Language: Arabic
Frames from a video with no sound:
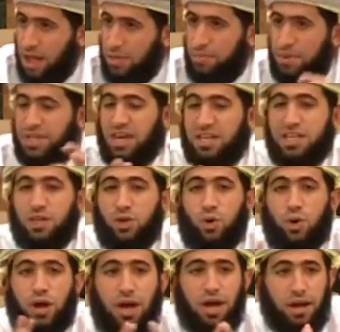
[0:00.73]
مدرسة
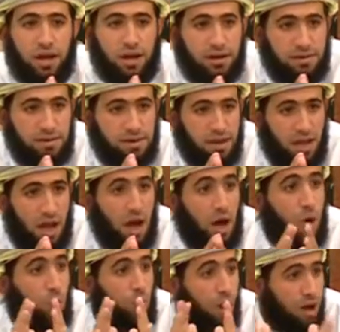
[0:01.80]
قرآن
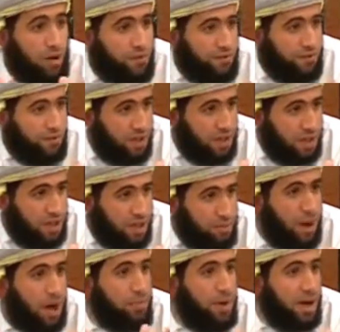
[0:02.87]
وقف
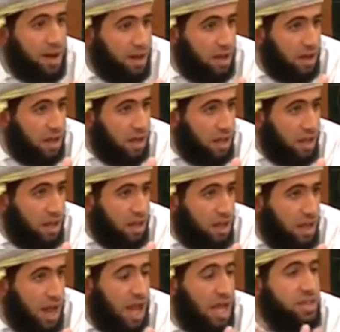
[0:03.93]
مقبرة
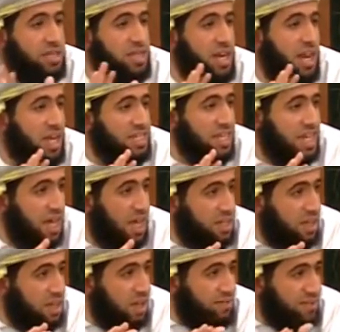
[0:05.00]
هذه لا
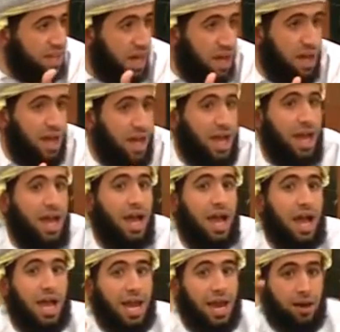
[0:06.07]
زكاة فيها
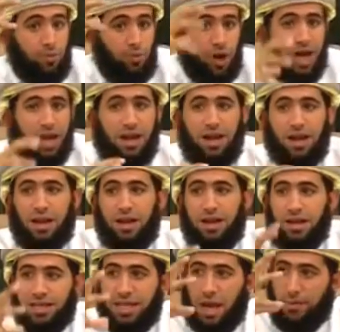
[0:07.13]
الأموال
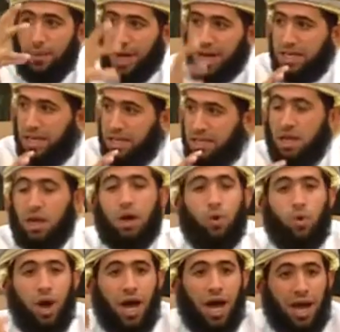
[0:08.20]
إذا بقيت
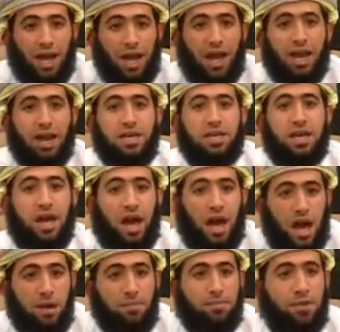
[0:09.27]
وحال عليها
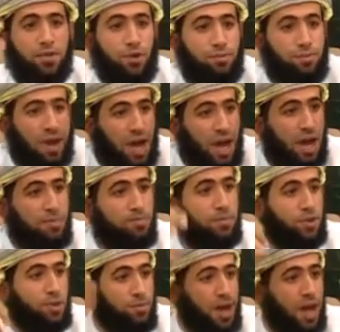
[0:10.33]
عام ثم عام
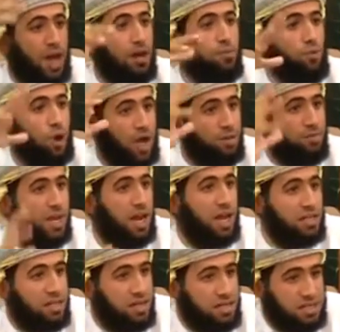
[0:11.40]
ثم عام وقد
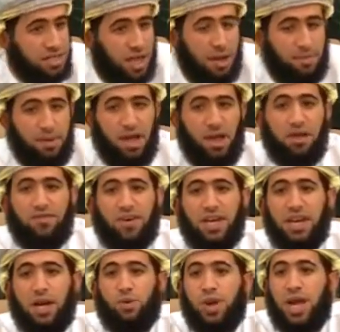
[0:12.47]
بلغت النصاب
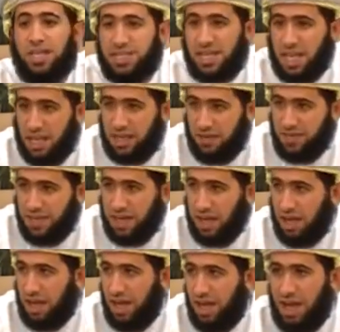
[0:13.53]
فإنه لا زكاة
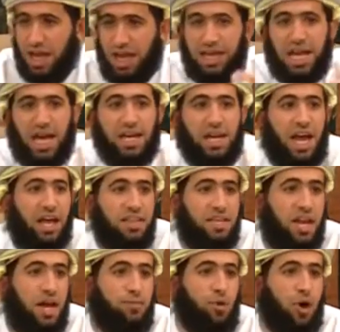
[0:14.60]
فيها لأن هذه
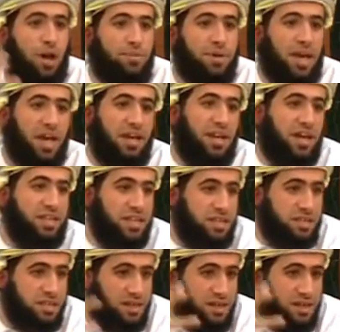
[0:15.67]
الأموال من أين أتت؟